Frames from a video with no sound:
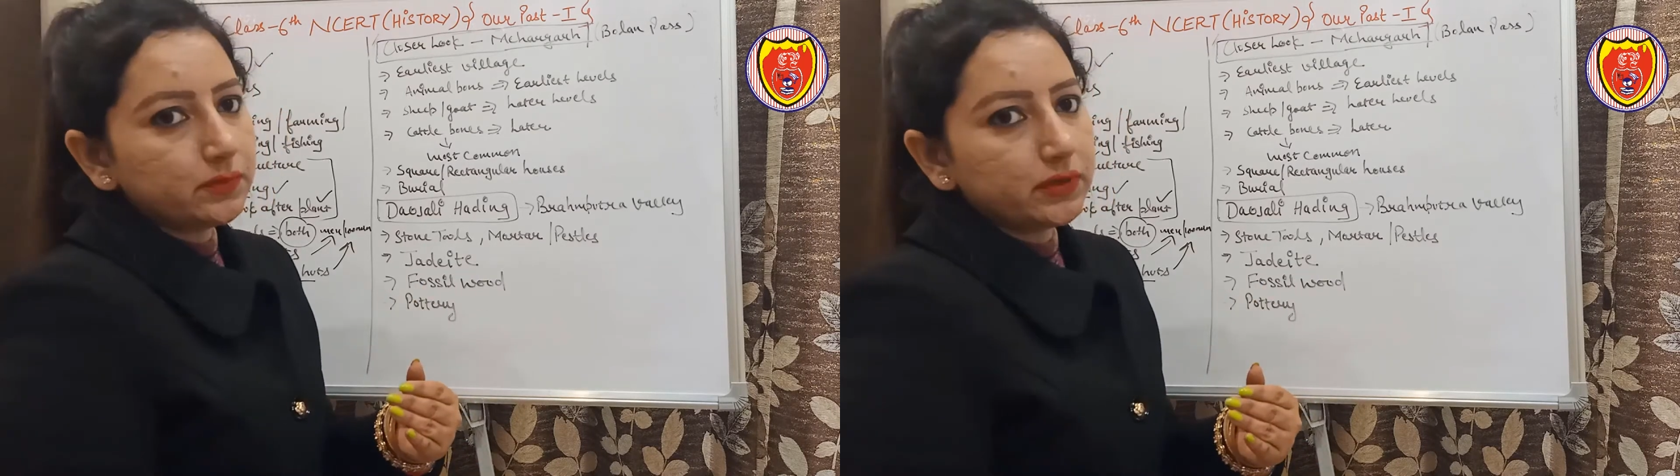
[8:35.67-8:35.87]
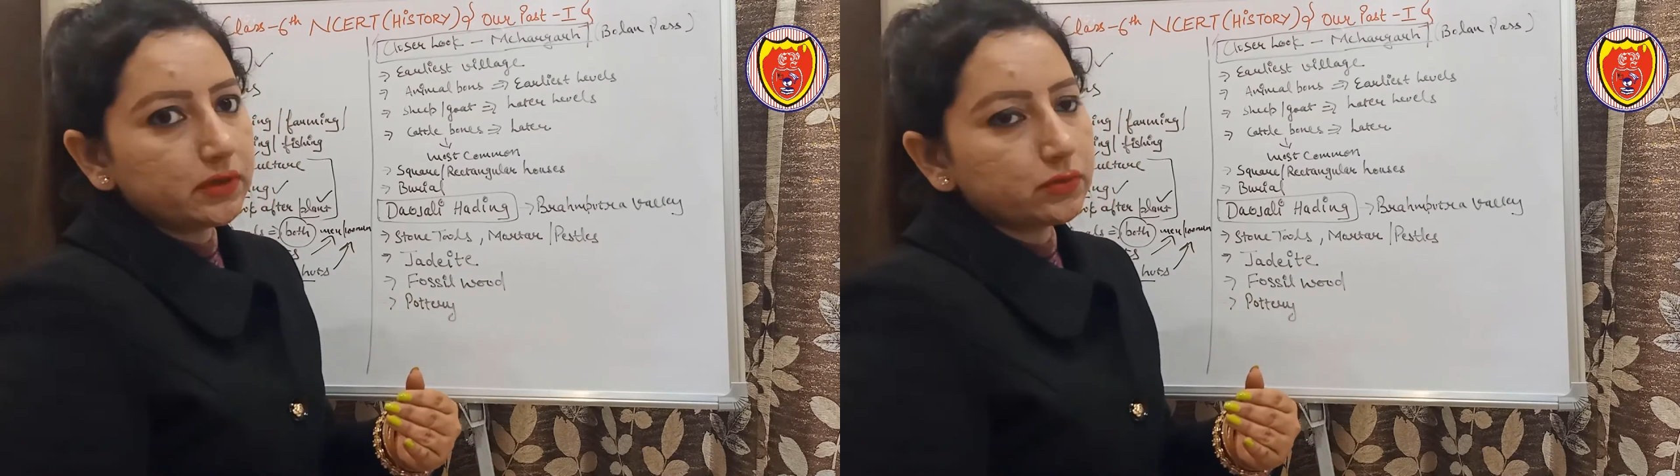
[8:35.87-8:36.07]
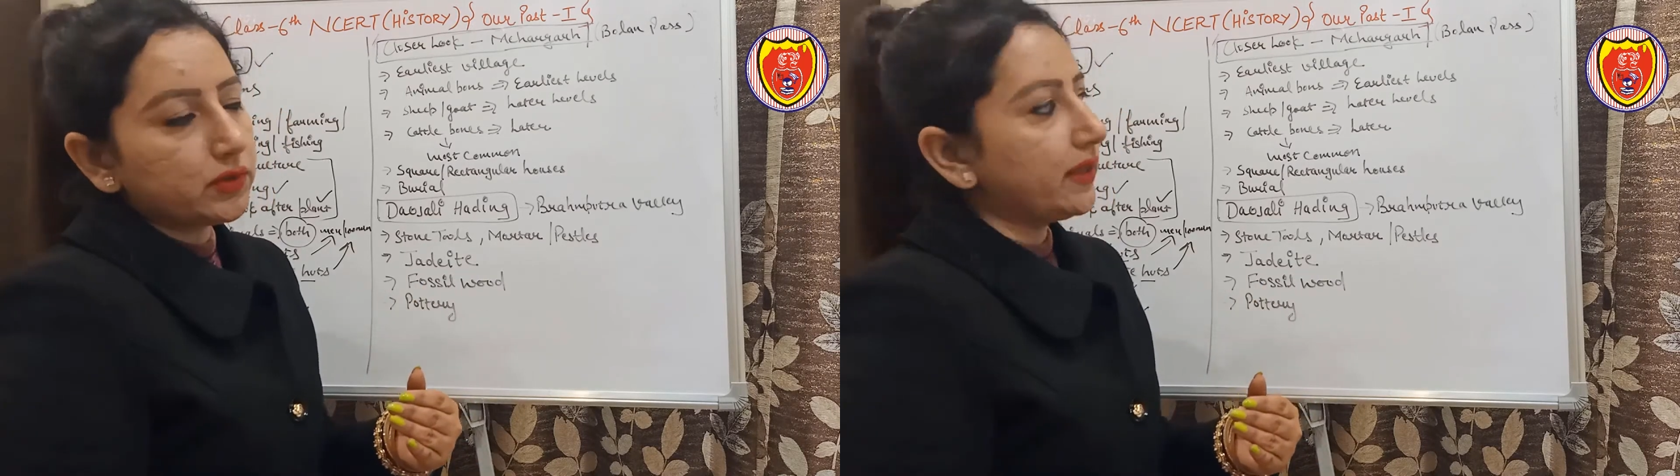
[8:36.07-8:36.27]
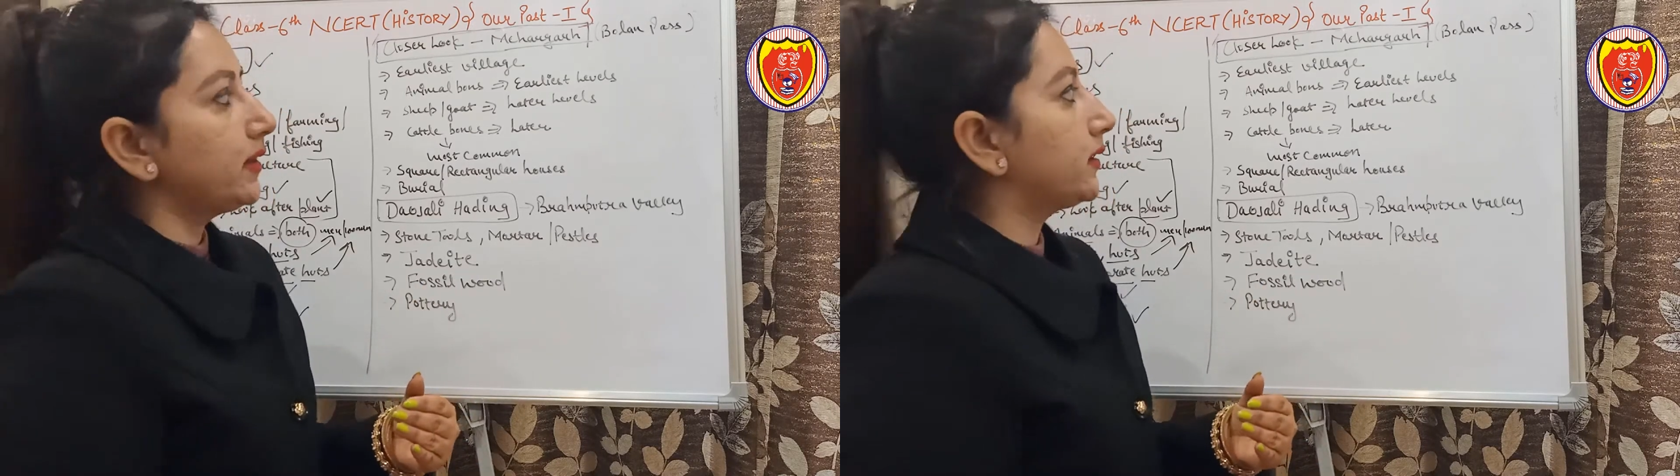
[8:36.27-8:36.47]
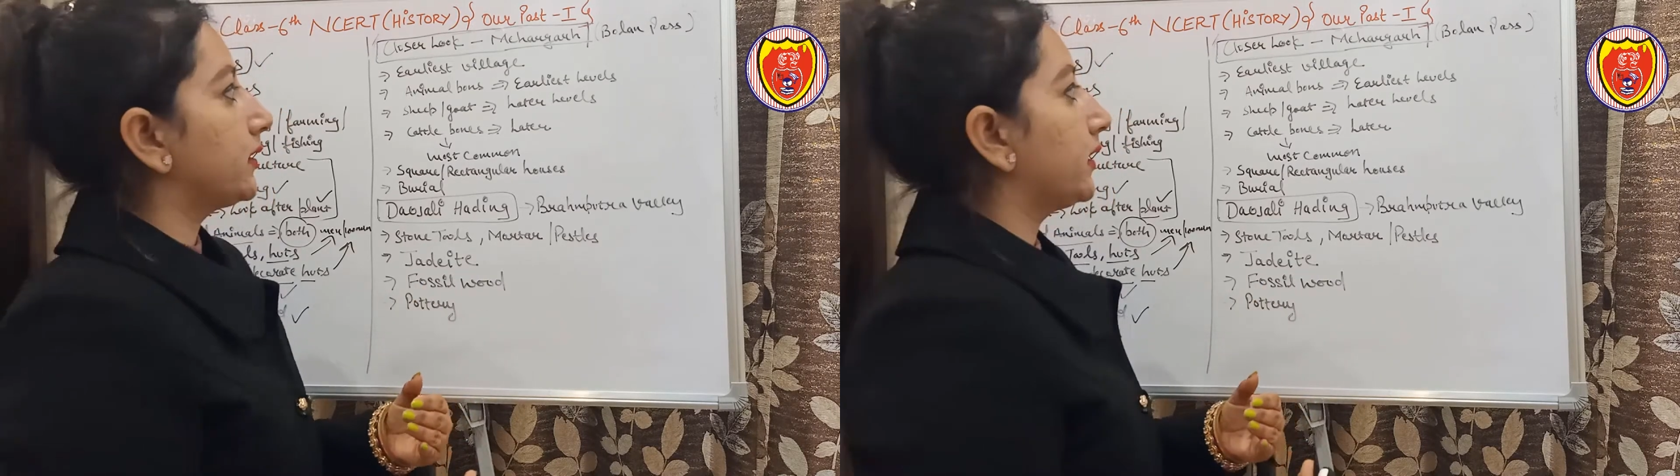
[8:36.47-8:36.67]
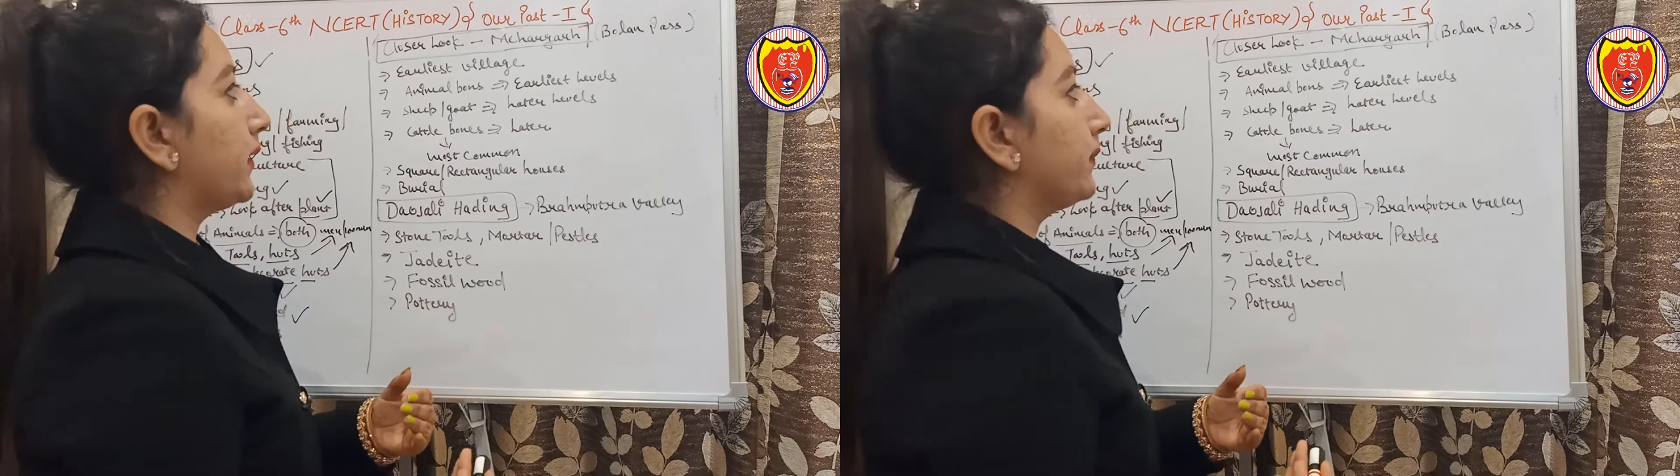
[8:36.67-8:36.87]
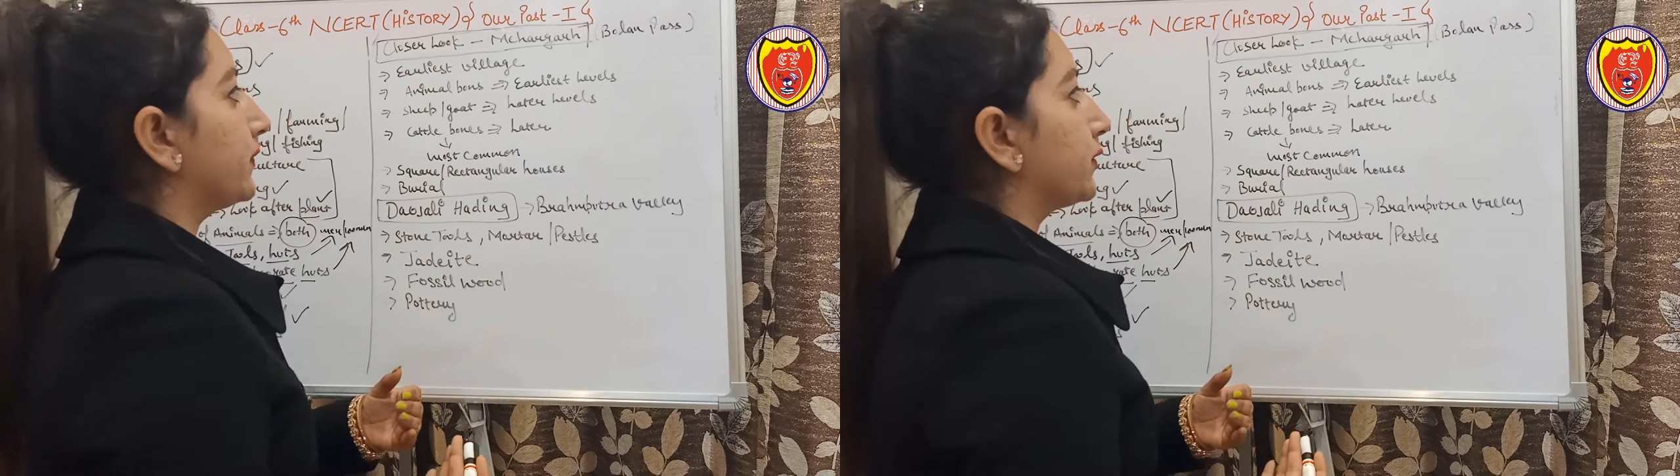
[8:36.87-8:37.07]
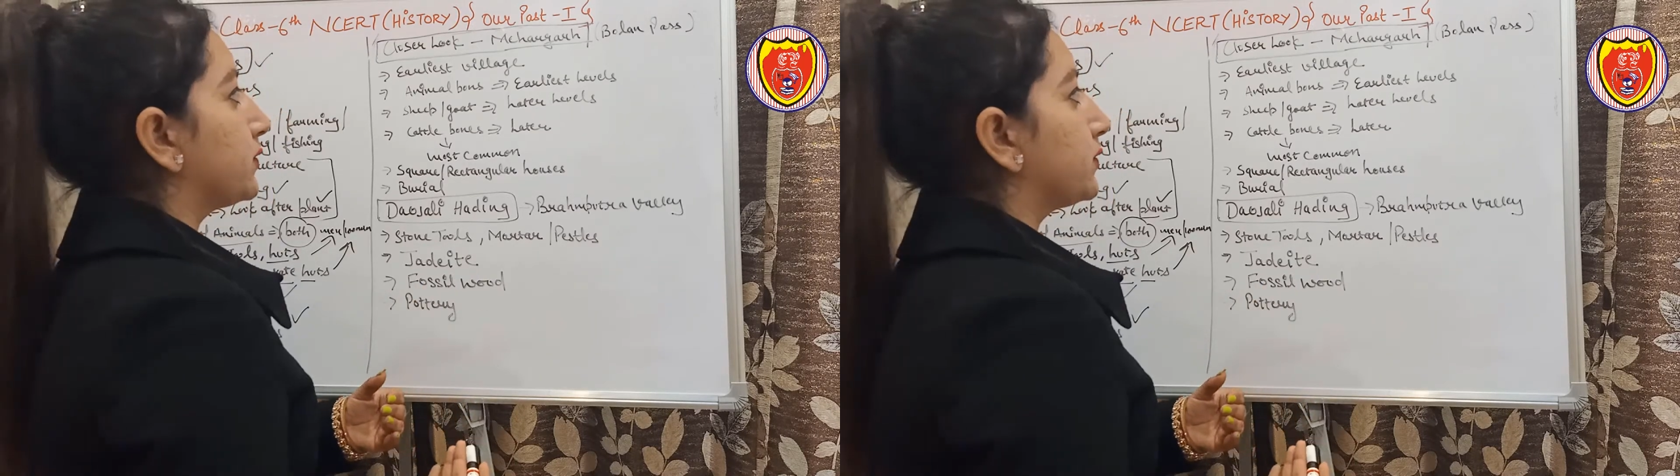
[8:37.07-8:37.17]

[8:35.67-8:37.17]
जब ये खुदाई करते हैं